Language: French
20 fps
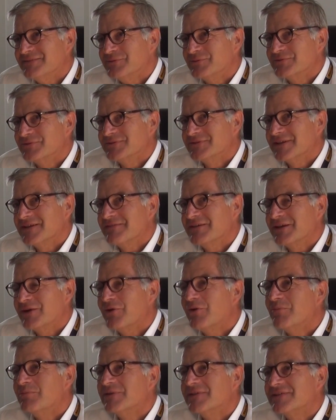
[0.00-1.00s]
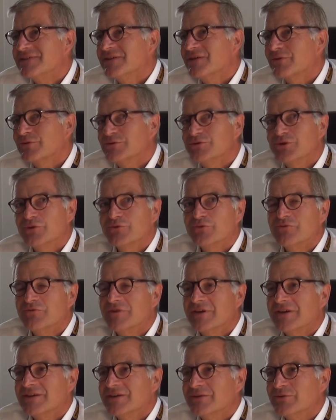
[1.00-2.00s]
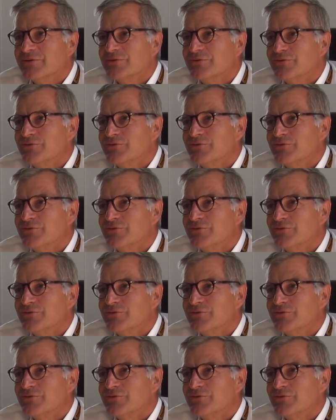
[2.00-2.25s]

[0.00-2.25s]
donc ce sera avec grand plaisir que je retrouverai